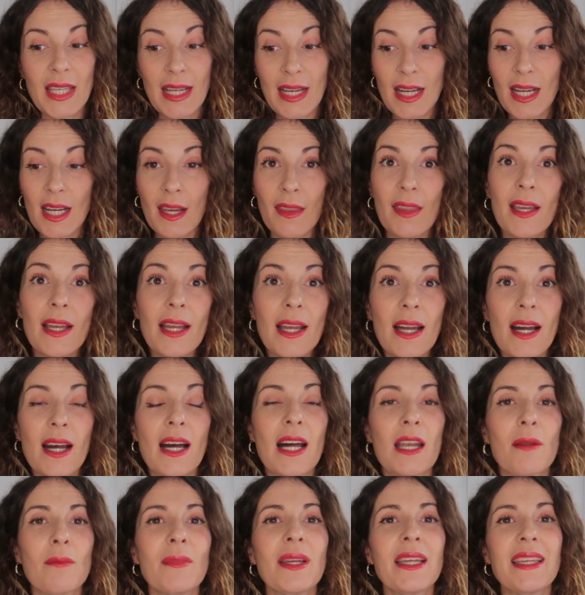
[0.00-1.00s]
dejar de
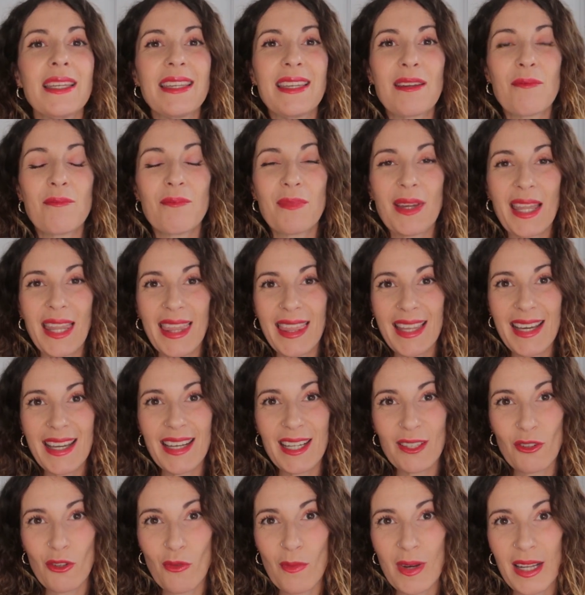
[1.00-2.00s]
quejarme y
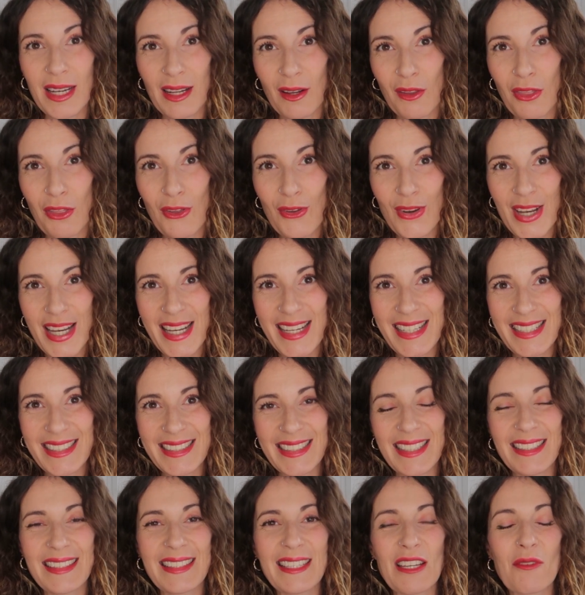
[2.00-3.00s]
empezar a tomar acción en
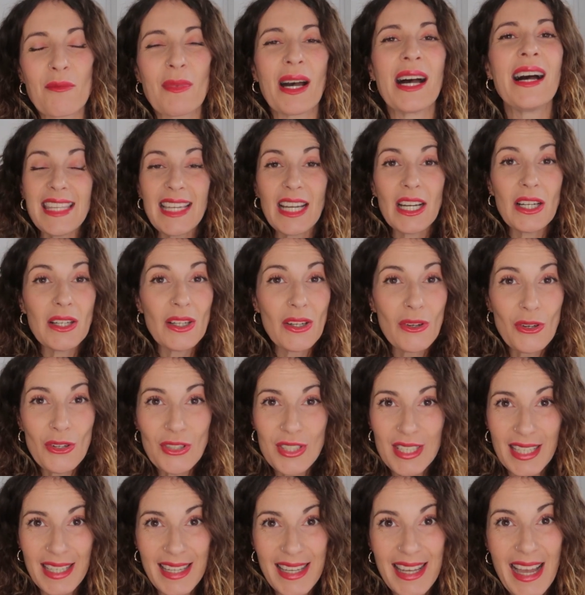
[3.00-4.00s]
este tema. Y ya
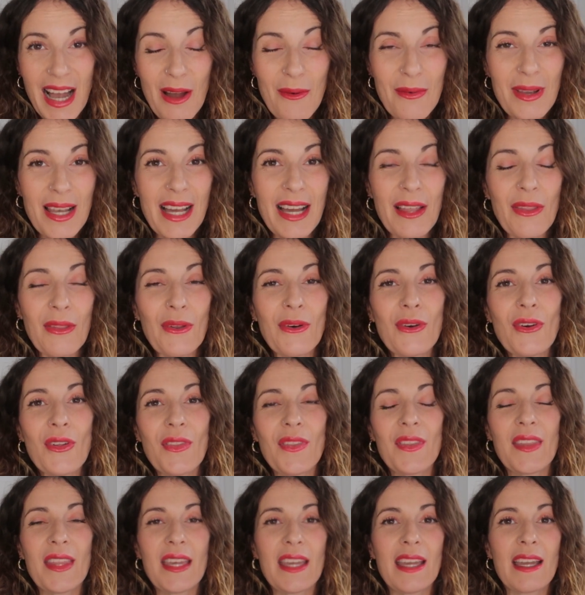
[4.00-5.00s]
os he hablado
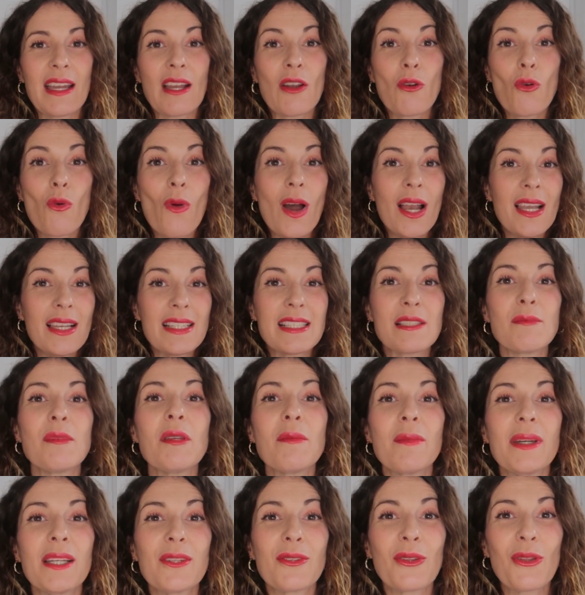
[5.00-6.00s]
de cuál es
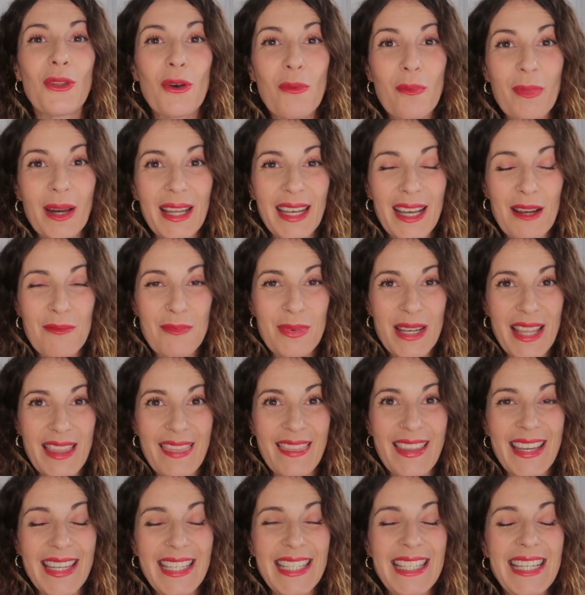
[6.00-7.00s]
mi método para
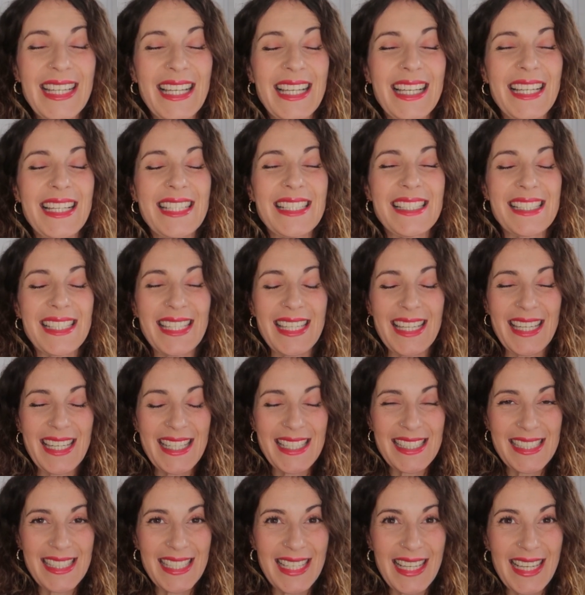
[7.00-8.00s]
aprender inglés,
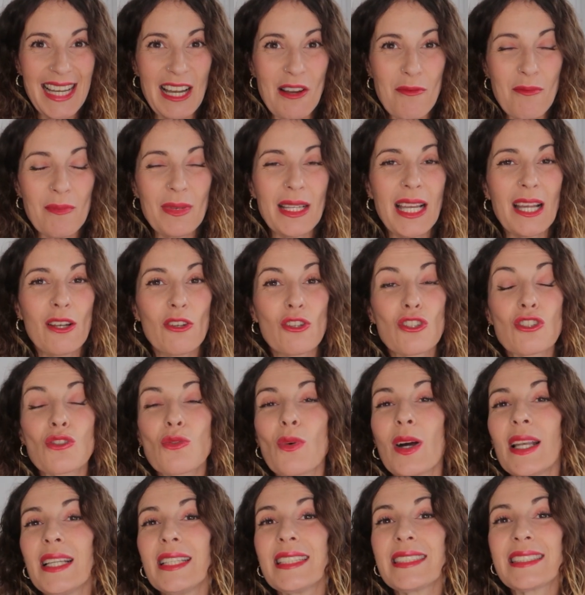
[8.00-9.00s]
que es Cambly, a los
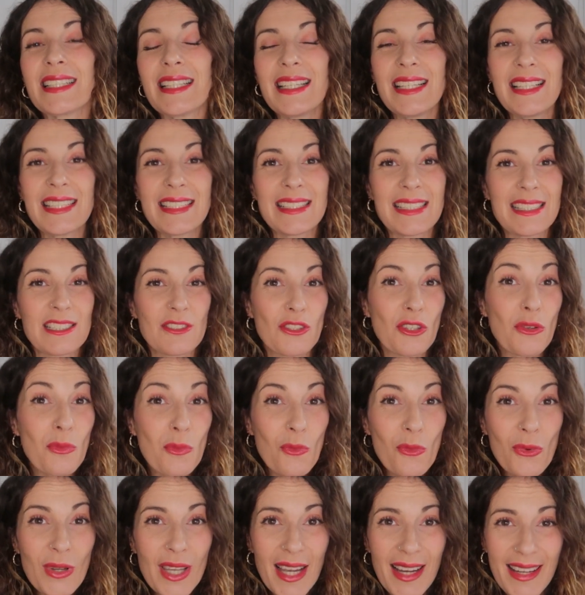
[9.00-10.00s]
cuales les estoy
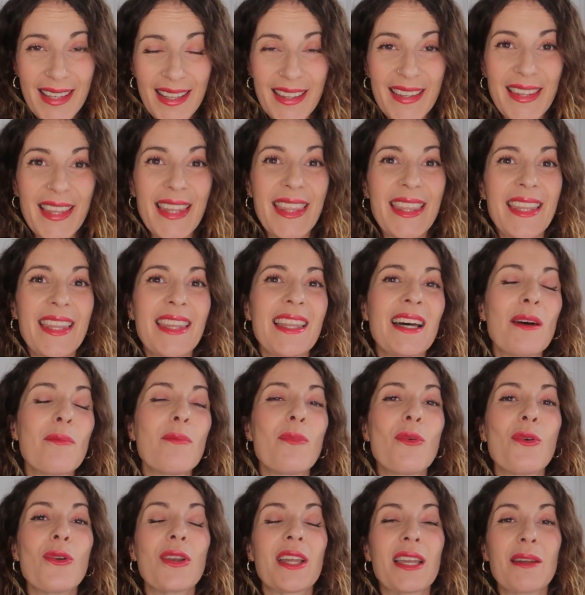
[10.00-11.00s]
muy
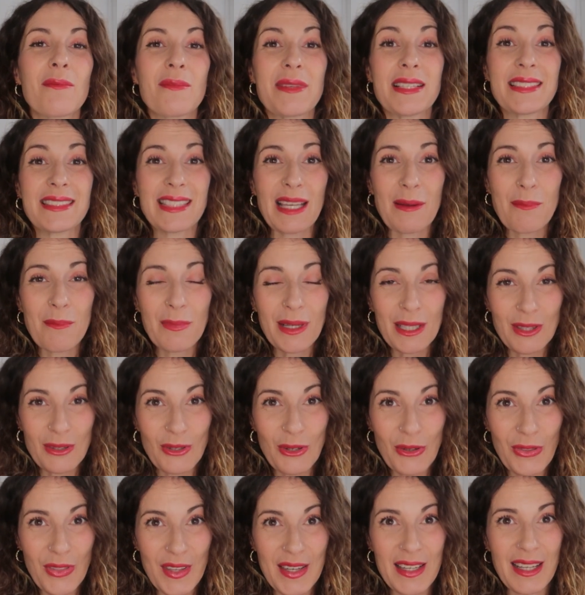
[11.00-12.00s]
agradecida porque me están
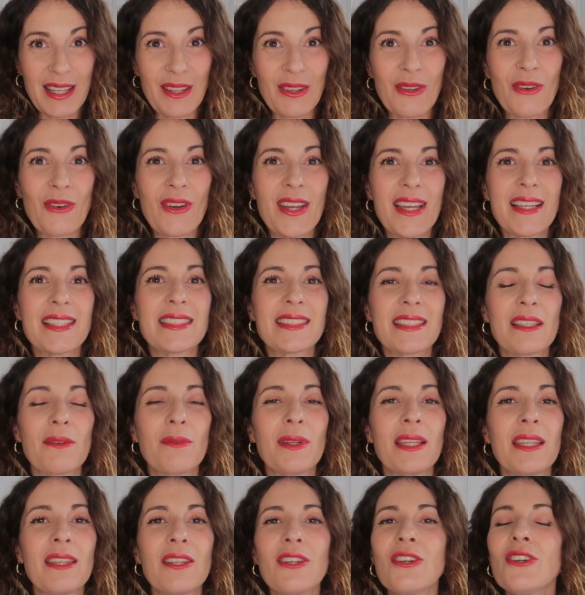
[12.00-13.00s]
patrocinando este
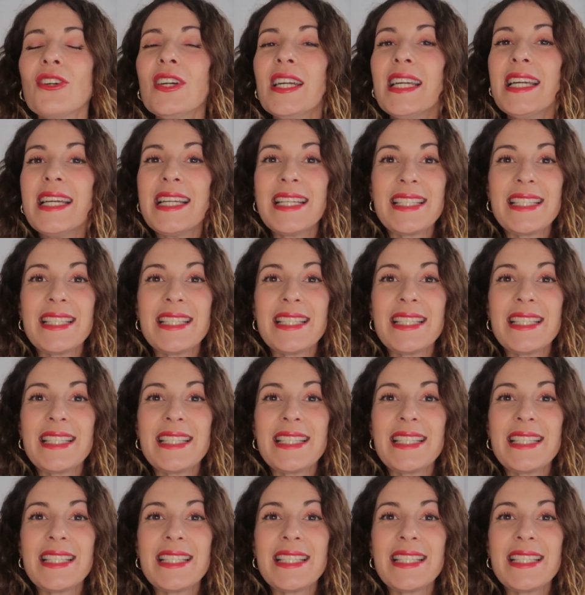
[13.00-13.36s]
vídeo.